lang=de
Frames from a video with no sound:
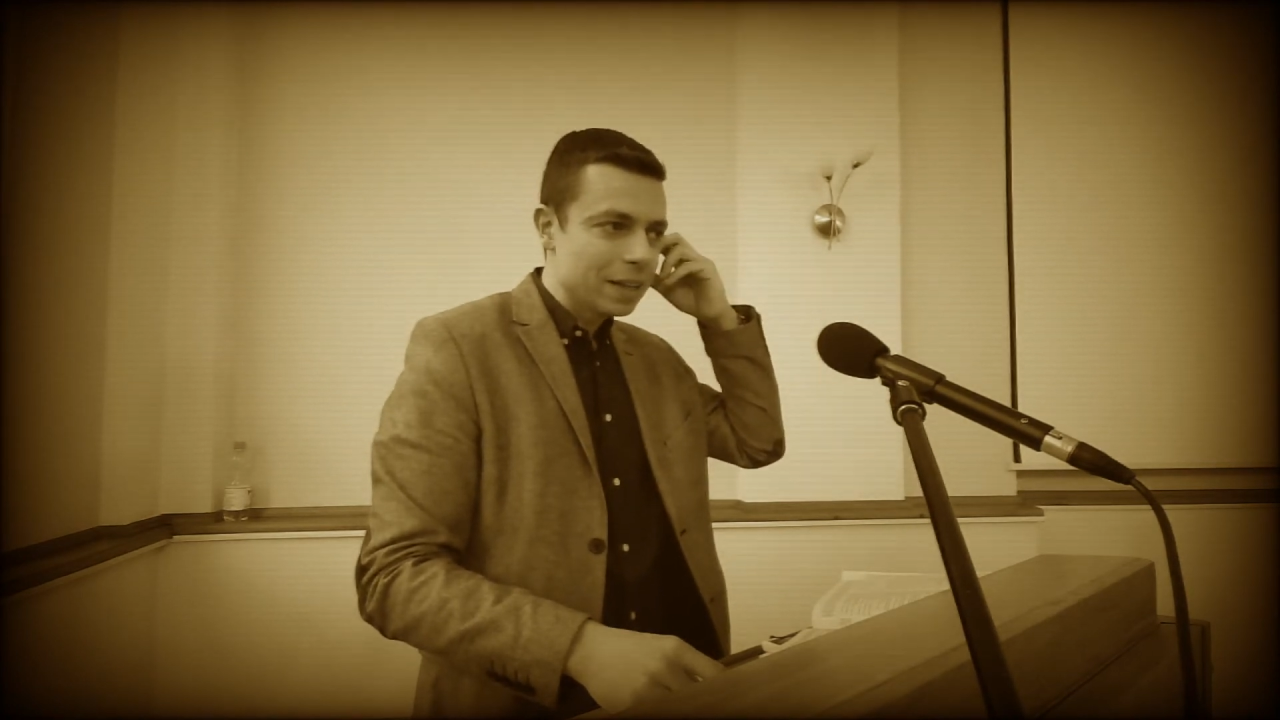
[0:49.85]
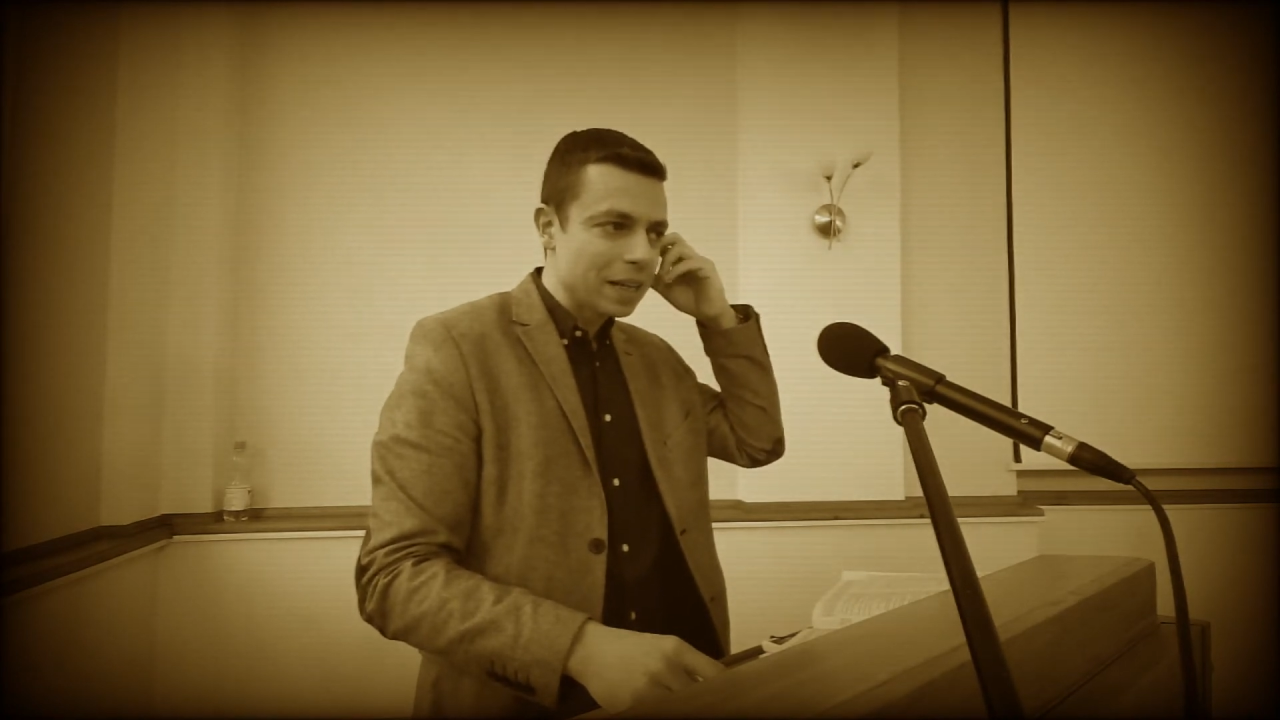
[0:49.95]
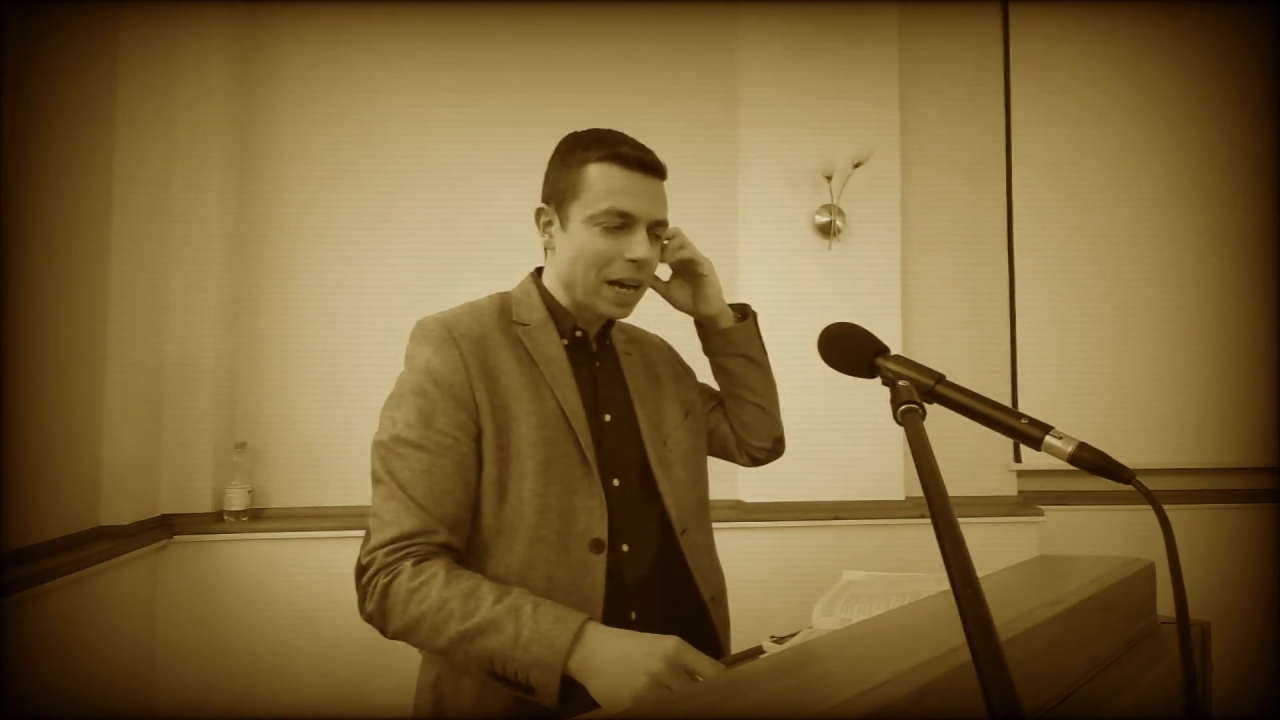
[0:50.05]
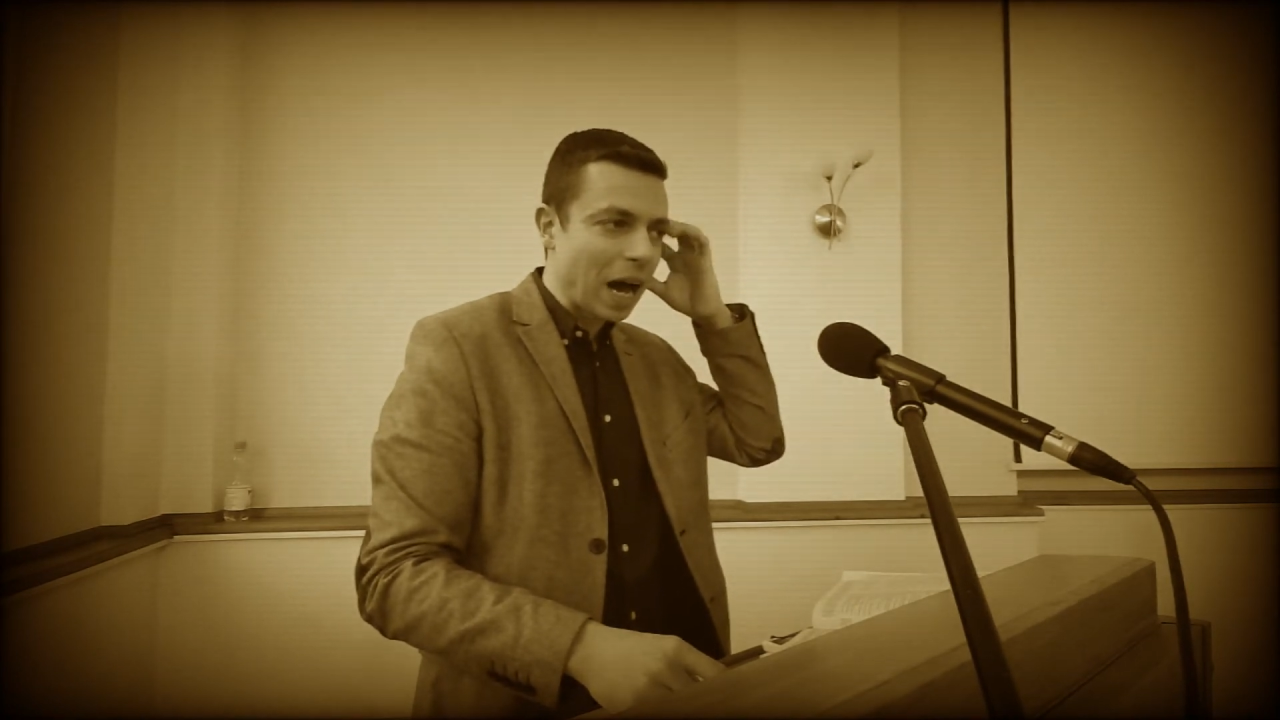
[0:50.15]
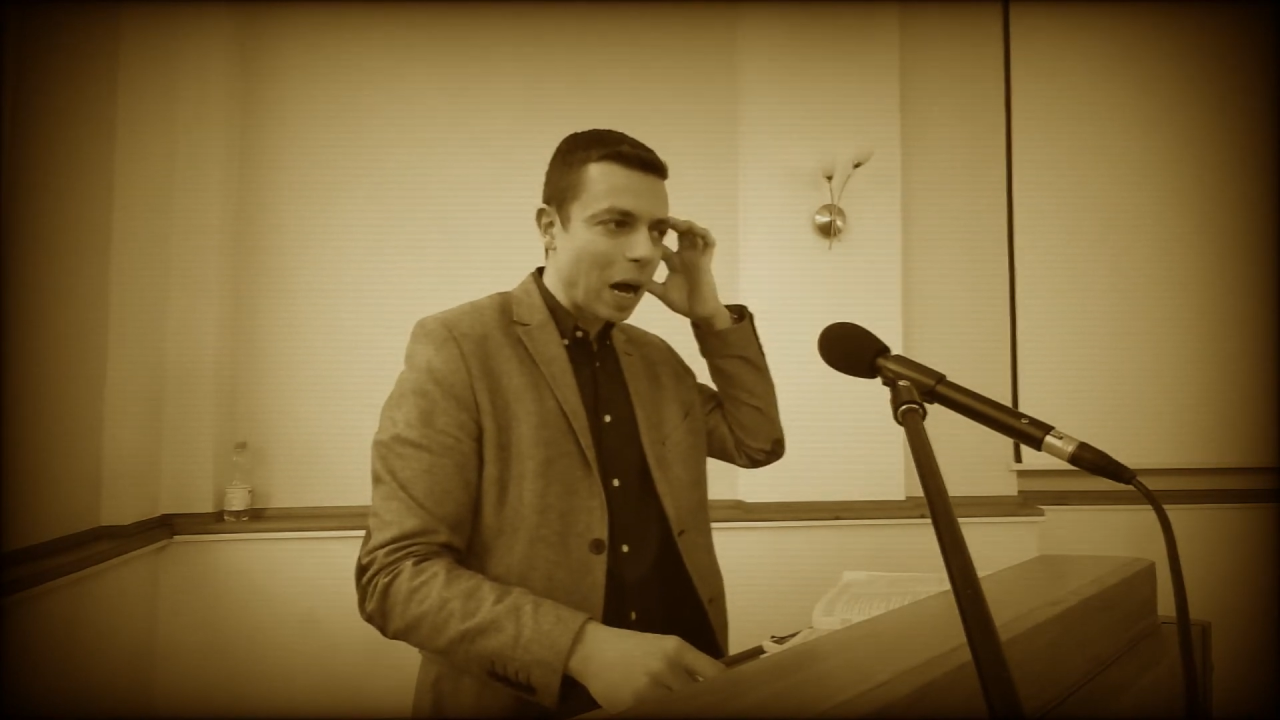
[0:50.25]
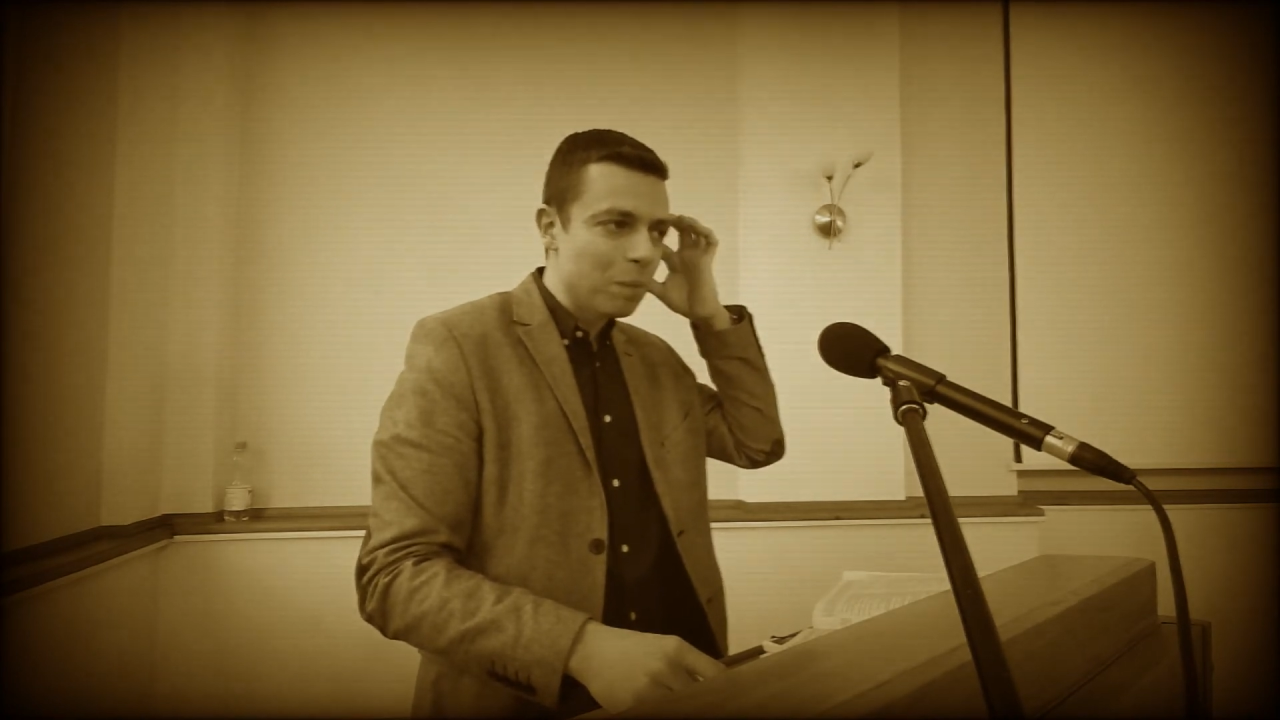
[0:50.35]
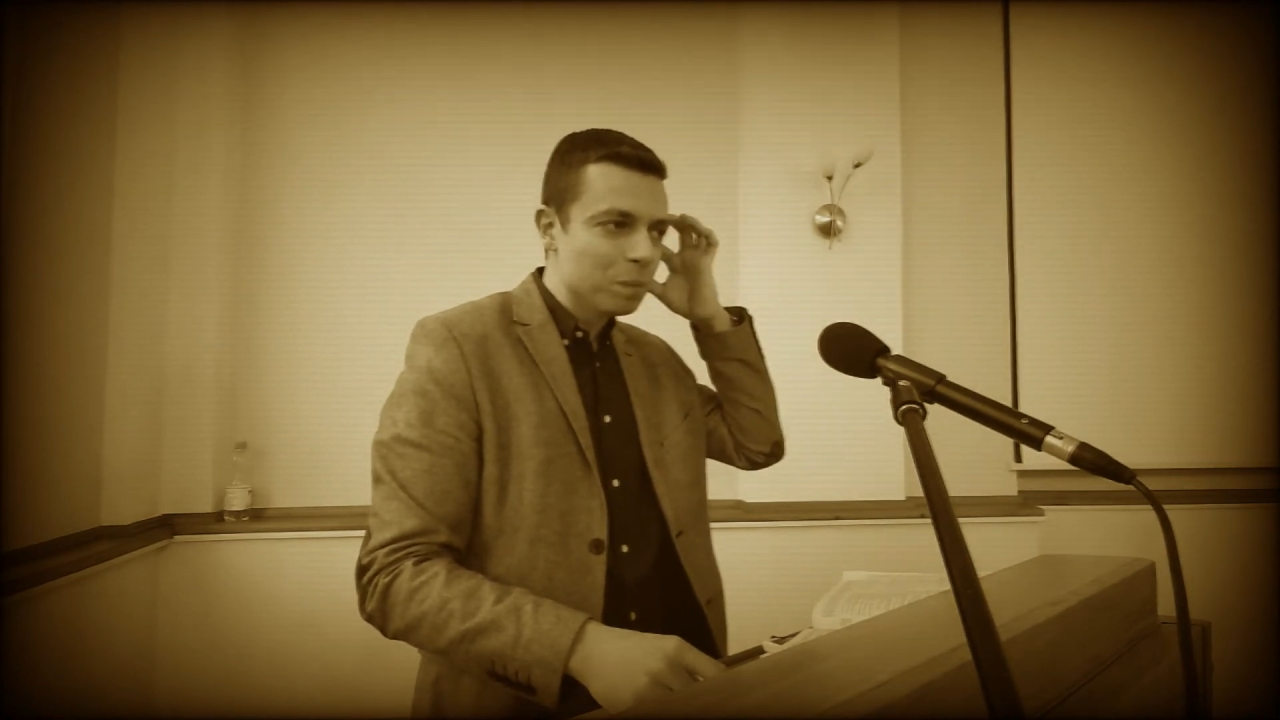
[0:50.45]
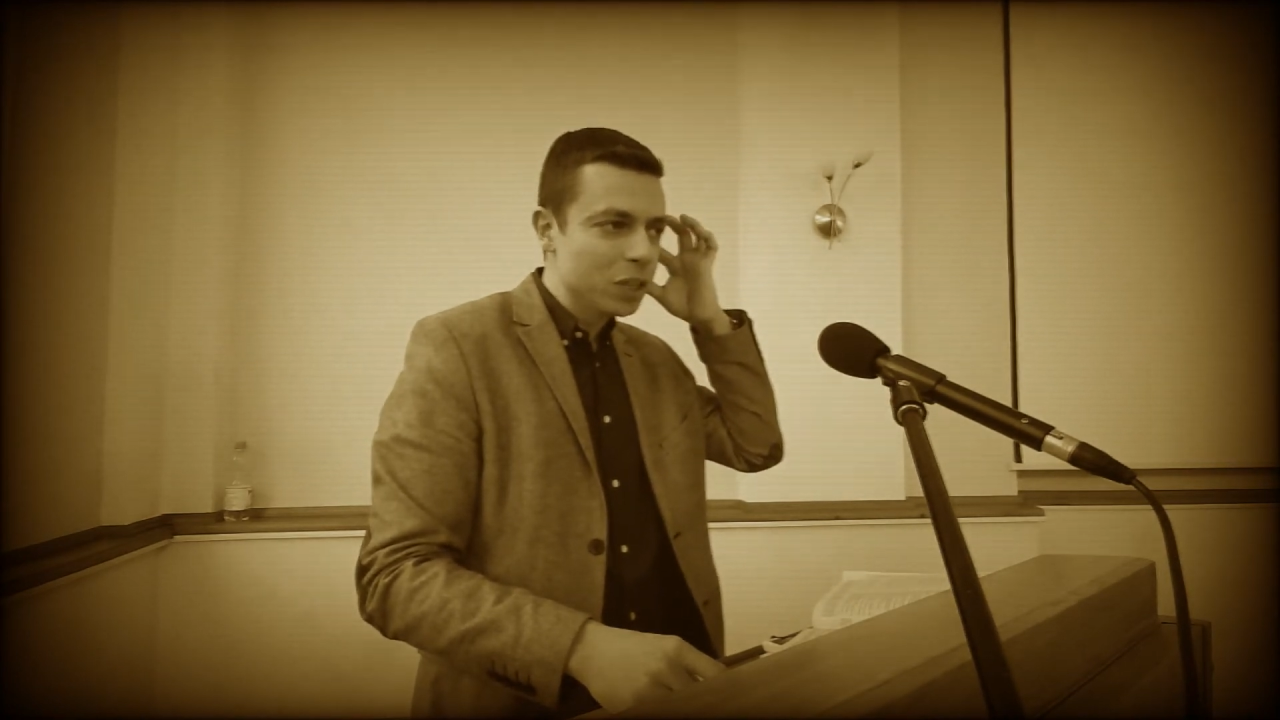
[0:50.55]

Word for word: Gegraben,